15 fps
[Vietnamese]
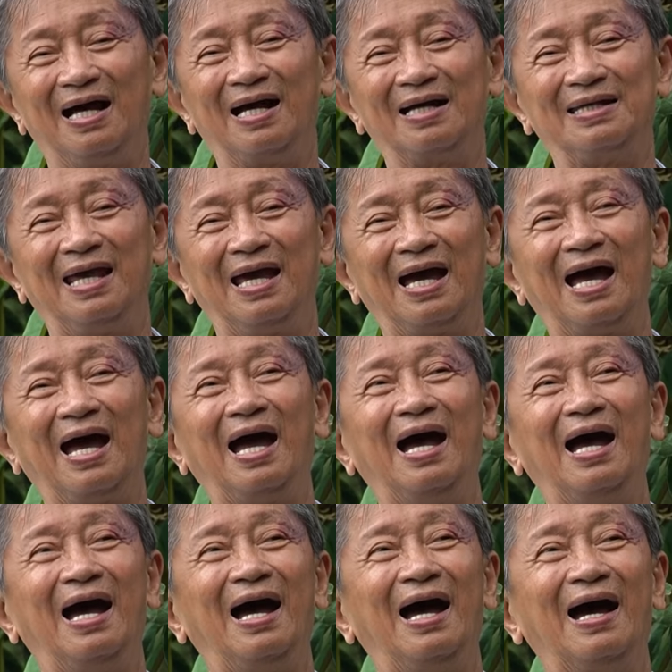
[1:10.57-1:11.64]
à,
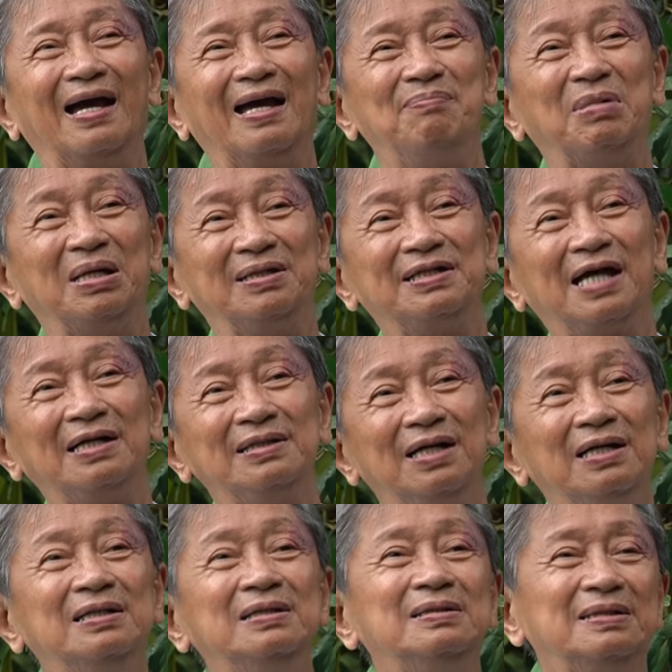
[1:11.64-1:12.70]
và cái bệnh tháng
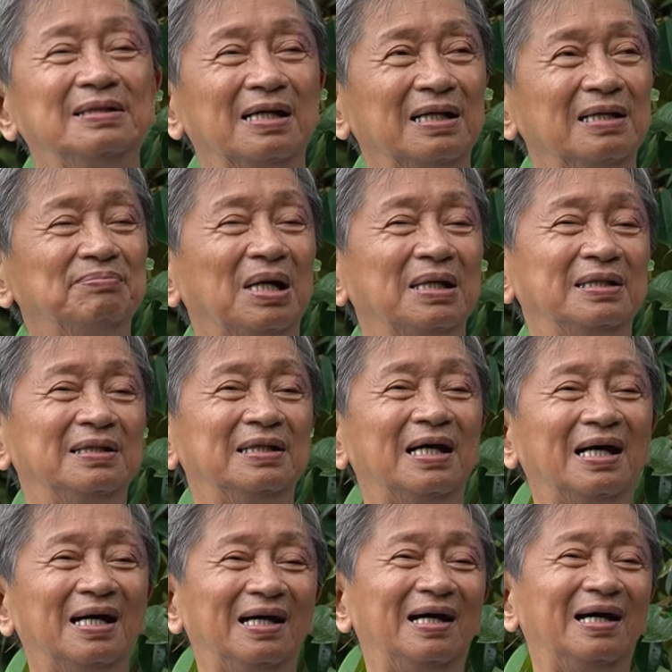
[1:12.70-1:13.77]
thư và cái bệnh
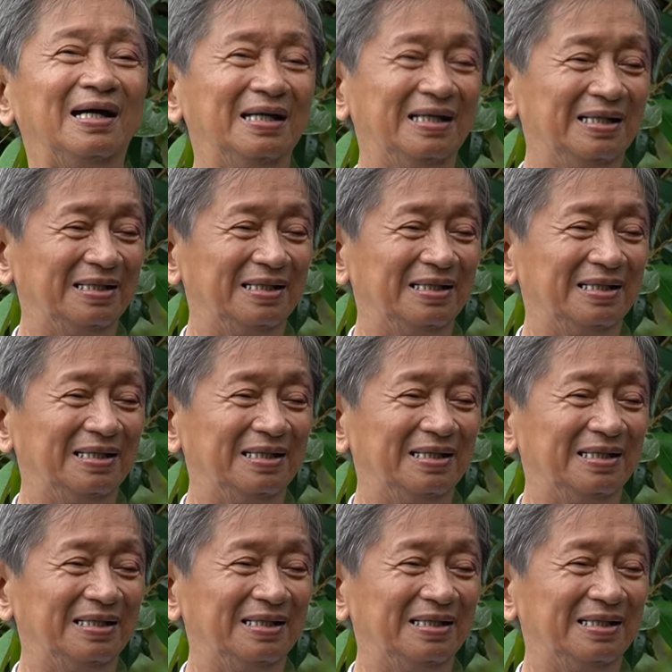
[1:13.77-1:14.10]
à,